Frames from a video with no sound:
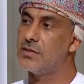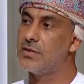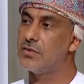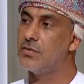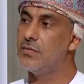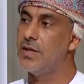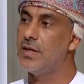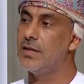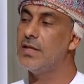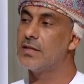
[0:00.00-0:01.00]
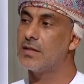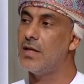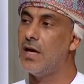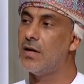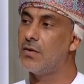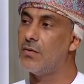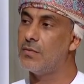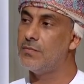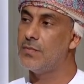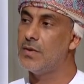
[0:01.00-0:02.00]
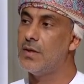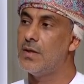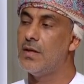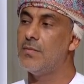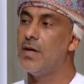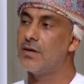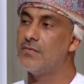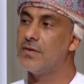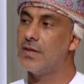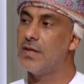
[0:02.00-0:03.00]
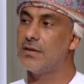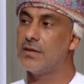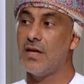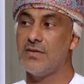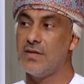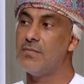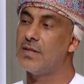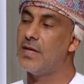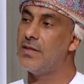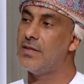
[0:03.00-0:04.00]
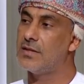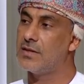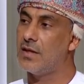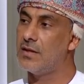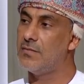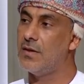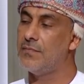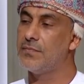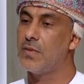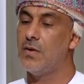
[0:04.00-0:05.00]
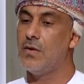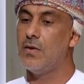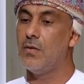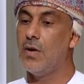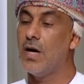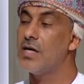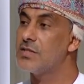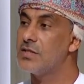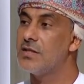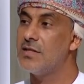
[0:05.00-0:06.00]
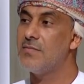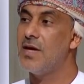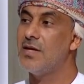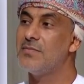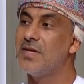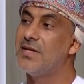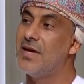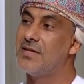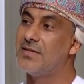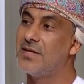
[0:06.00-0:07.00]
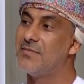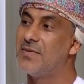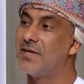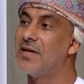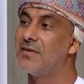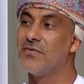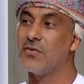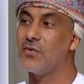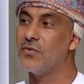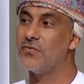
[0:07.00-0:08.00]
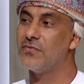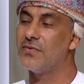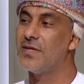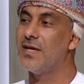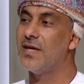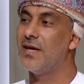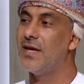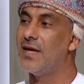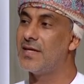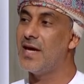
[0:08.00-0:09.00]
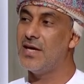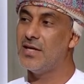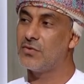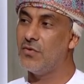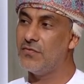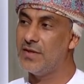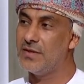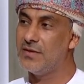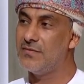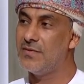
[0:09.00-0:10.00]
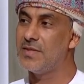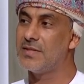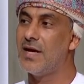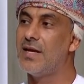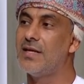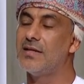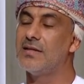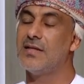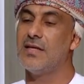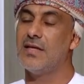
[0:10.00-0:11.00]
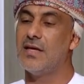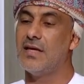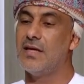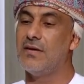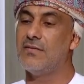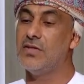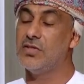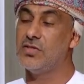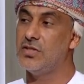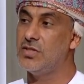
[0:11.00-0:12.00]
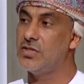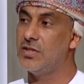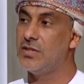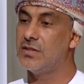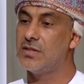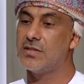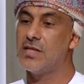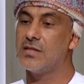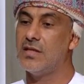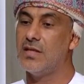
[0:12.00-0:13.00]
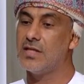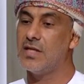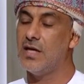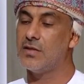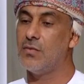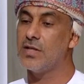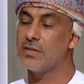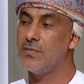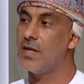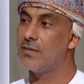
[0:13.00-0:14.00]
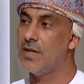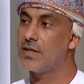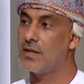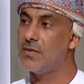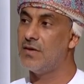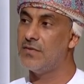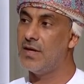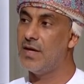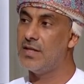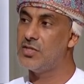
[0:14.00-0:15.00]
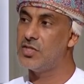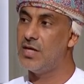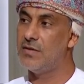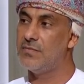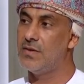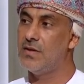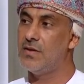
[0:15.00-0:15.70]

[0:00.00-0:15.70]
سلطنة عمان للاطلاع عن قرب لمعرفة كيف تمت هذه التجربة وخاصة إذا ما علمنا أن هذه التجربة كانت في ظروف آه، جائحة كوفيد فبالتالي آه، في 2020 السلطنة نجحت وأصبحت بيت خبرة في هذا الجانب